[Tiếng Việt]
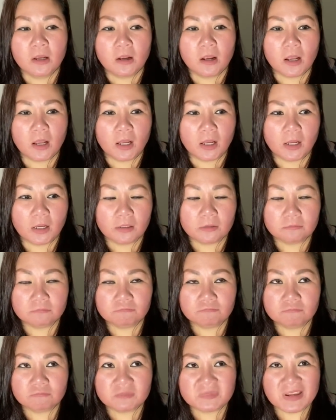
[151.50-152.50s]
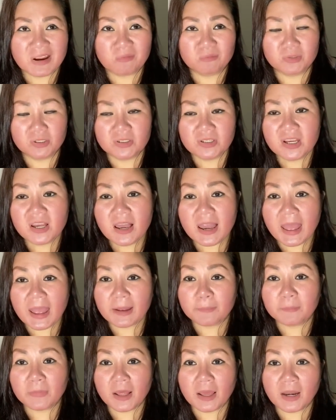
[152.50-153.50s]
à, chồng thì đi
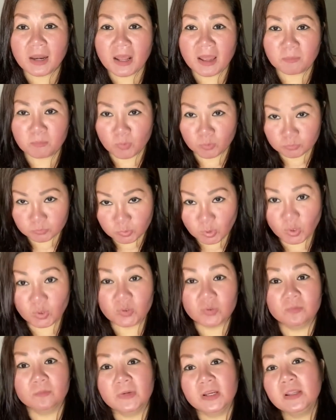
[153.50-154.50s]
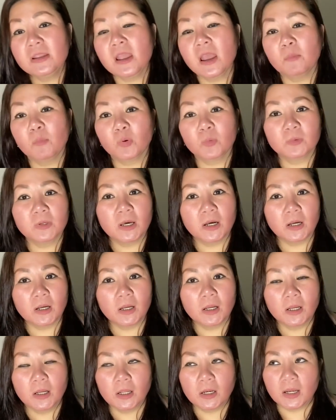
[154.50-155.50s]
làm là làm một tuần mới về một
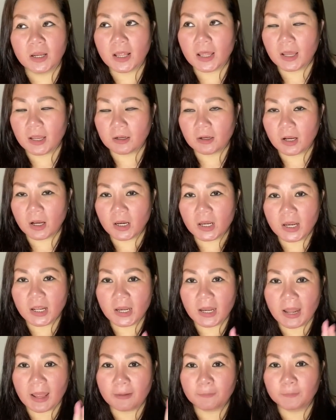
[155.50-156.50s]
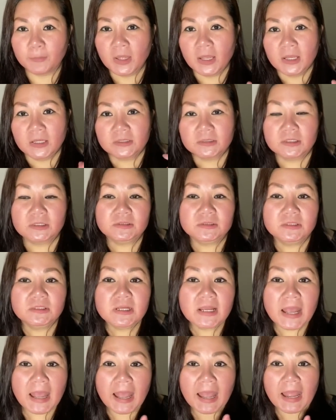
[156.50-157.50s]
lần là gọi là làm từ
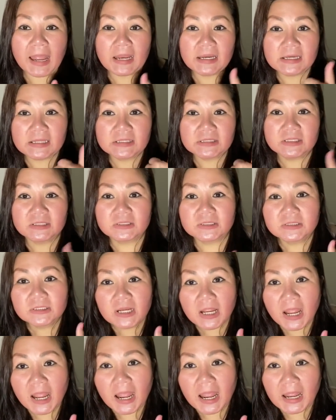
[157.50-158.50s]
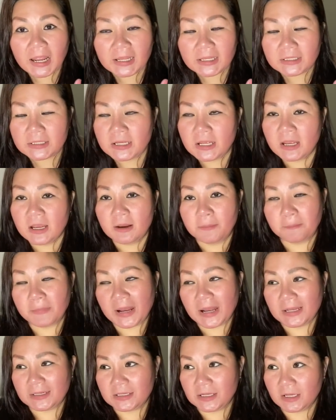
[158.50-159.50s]
thứ hai đi từ thứ hai
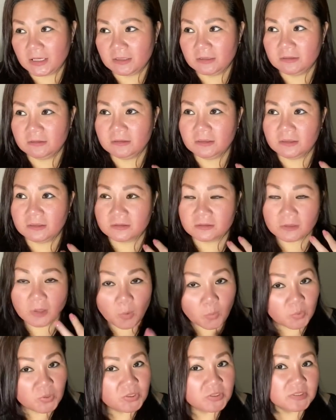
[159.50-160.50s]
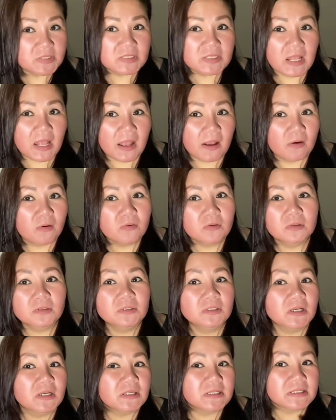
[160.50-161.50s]
mà đến ờ, tối thứ sáu có
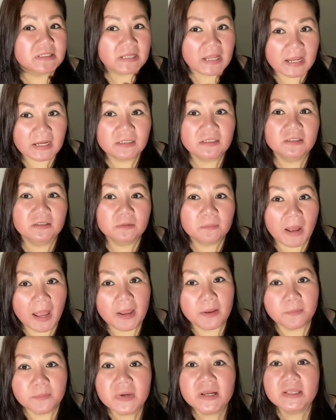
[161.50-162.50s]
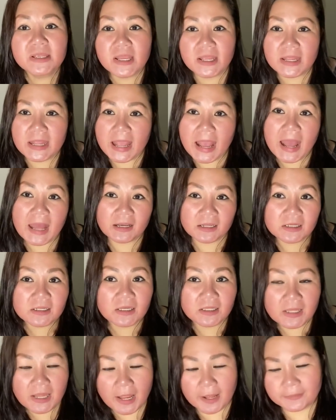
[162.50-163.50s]
khi sáng thứ bảy mới về nhà đó
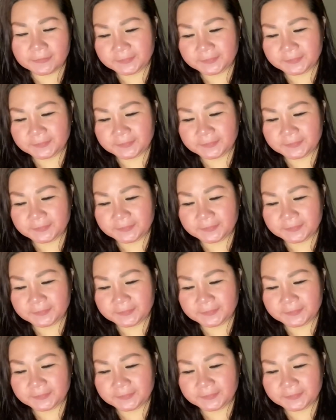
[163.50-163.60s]
cả nhà